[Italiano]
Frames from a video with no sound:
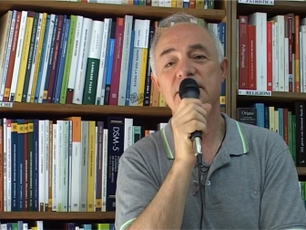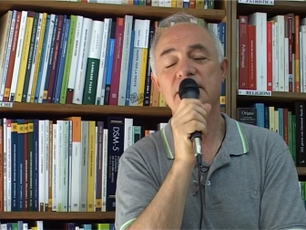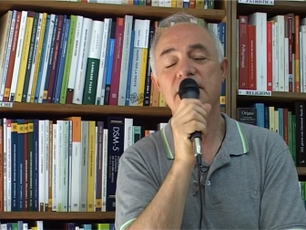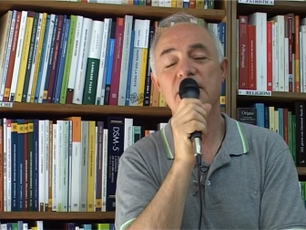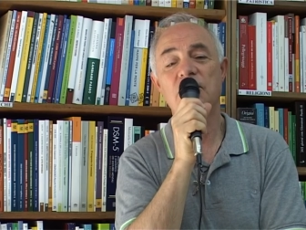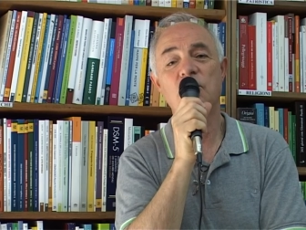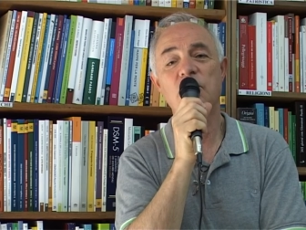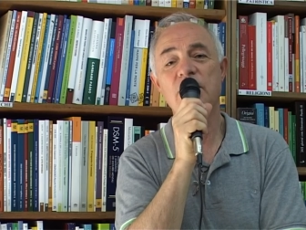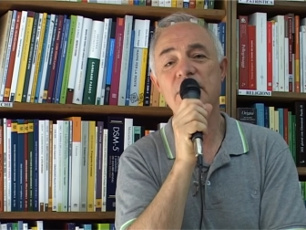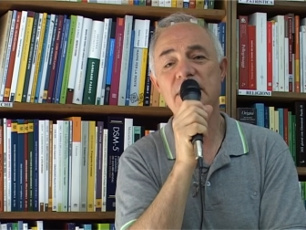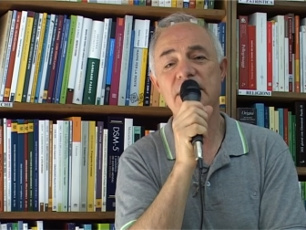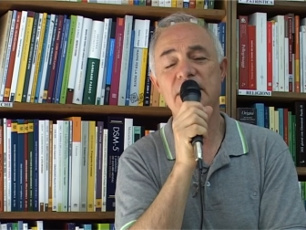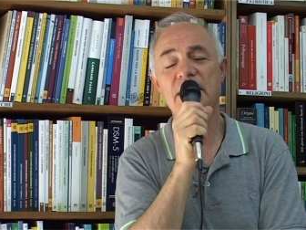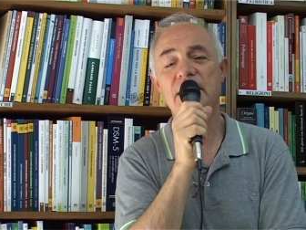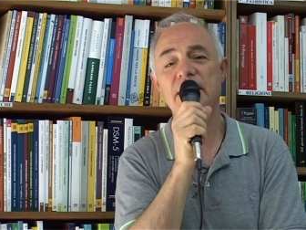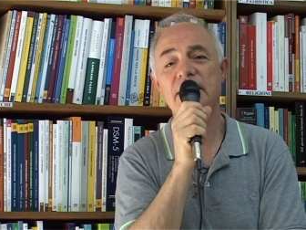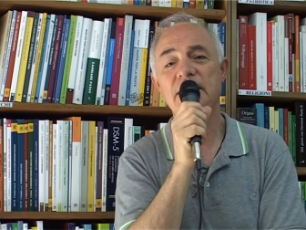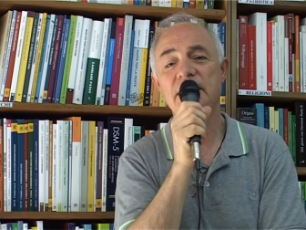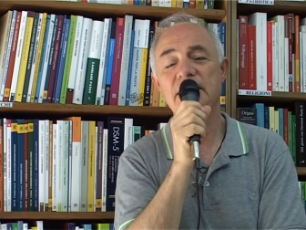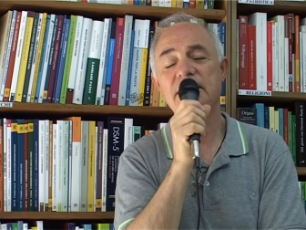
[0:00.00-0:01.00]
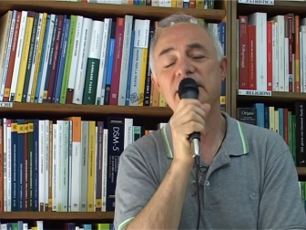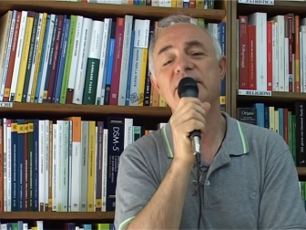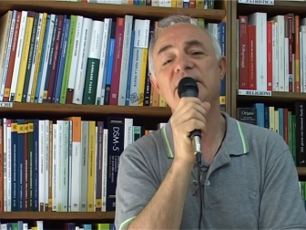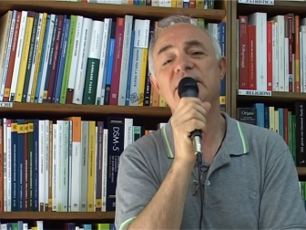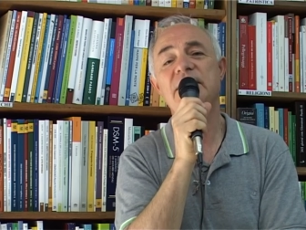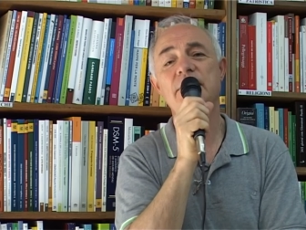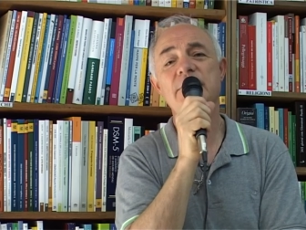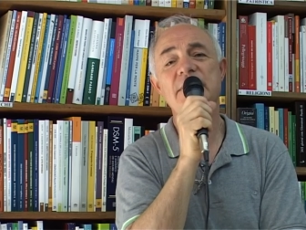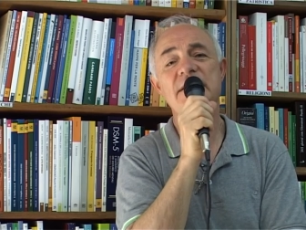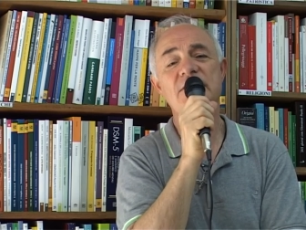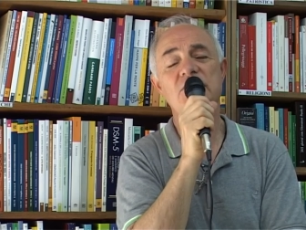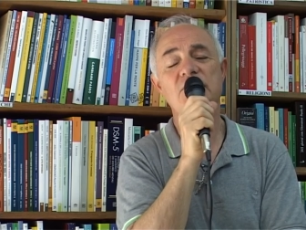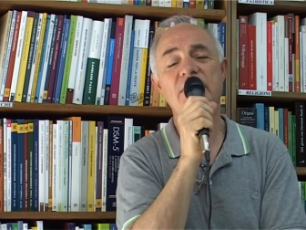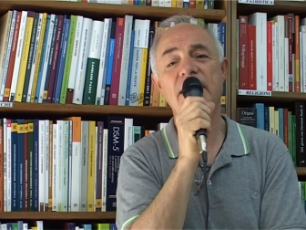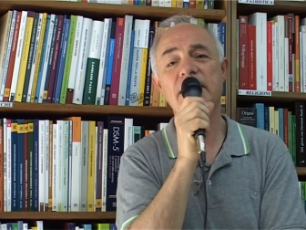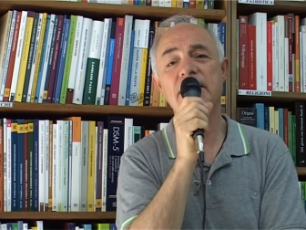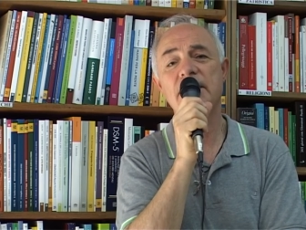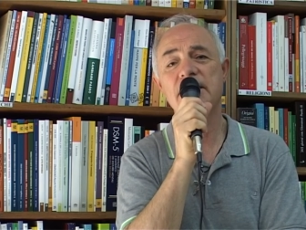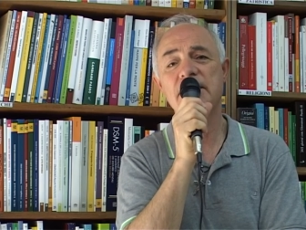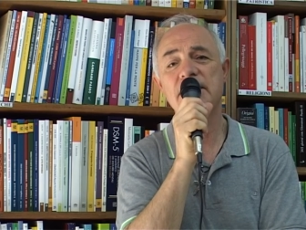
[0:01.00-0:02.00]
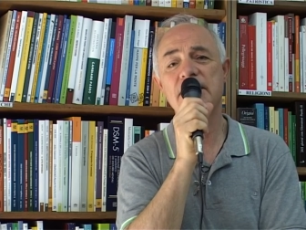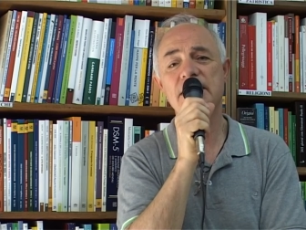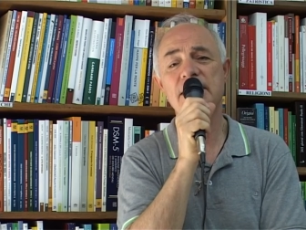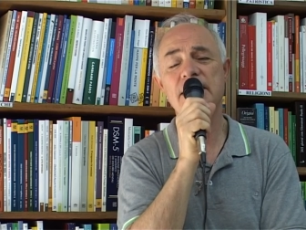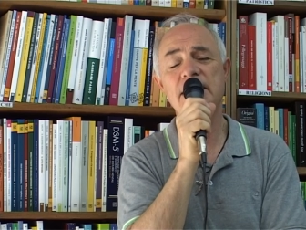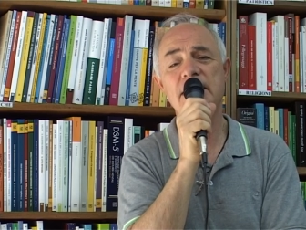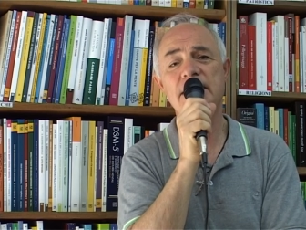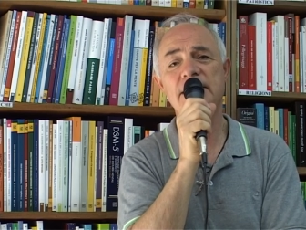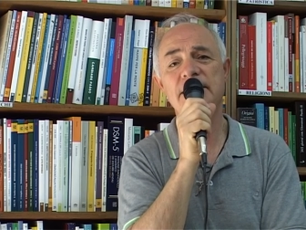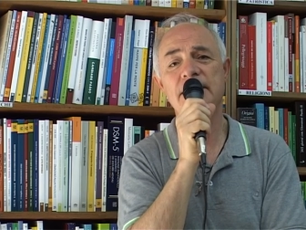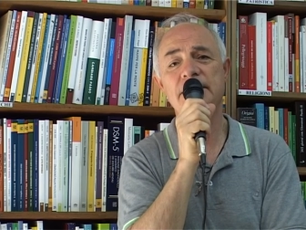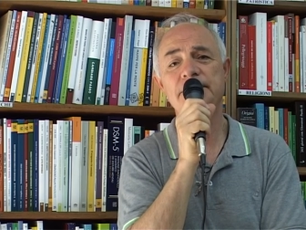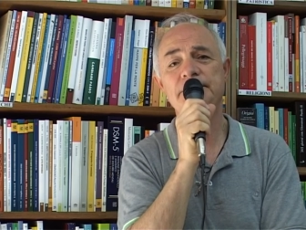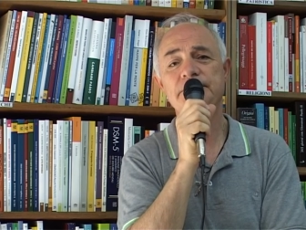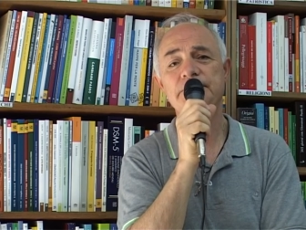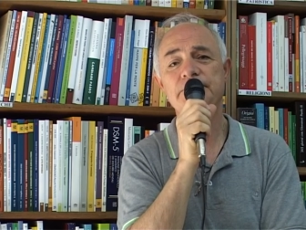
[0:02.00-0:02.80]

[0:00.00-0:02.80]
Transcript: che guida l'attività missionaria della Chiesa,